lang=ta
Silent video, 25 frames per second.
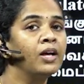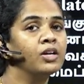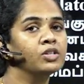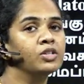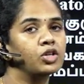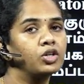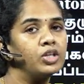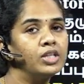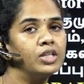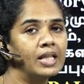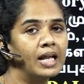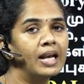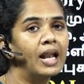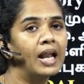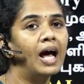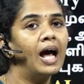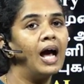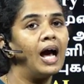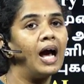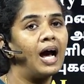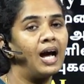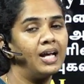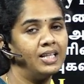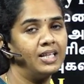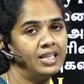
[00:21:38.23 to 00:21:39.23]
ஸோ இதை
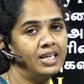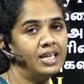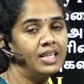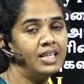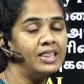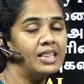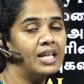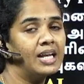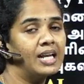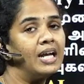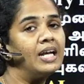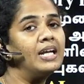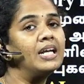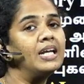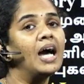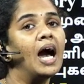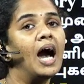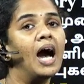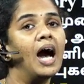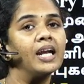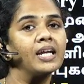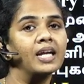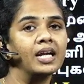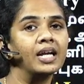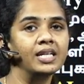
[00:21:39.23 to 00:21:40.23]
நான் இந்த ரெண்டு
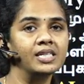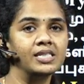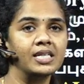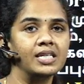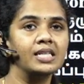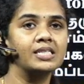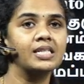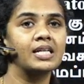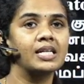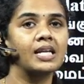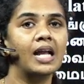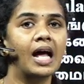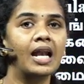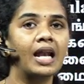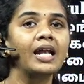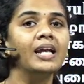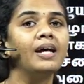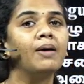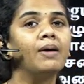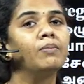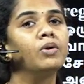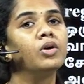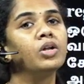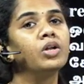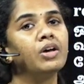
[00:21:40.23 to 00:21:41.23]
ஆர்கனைசேஷன்னால
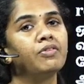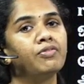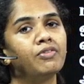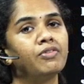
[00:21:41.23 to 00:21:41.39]
நம்மளுடைய